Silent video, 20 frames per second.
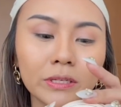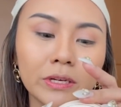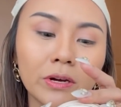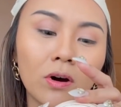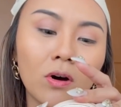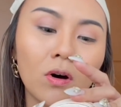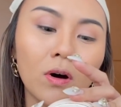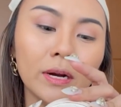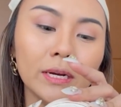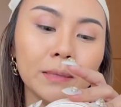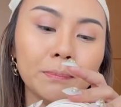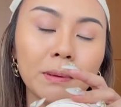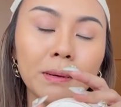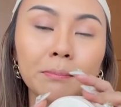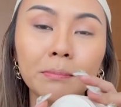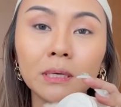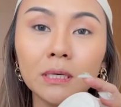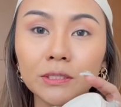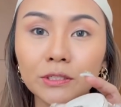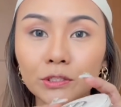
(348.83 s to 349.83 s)
ดีอออันนี้เป็น
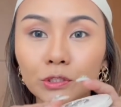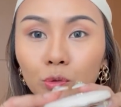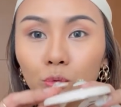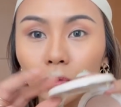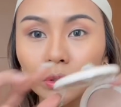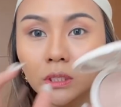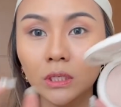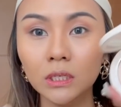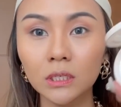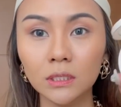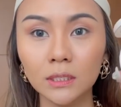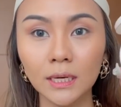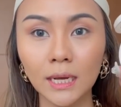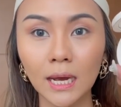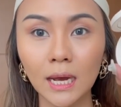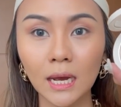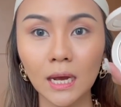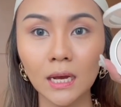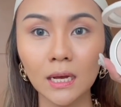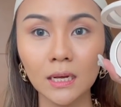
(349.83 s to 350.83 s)
เบอร์ศูนย์หนึ่งนะ
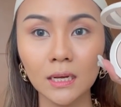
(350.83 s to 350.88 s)
คะ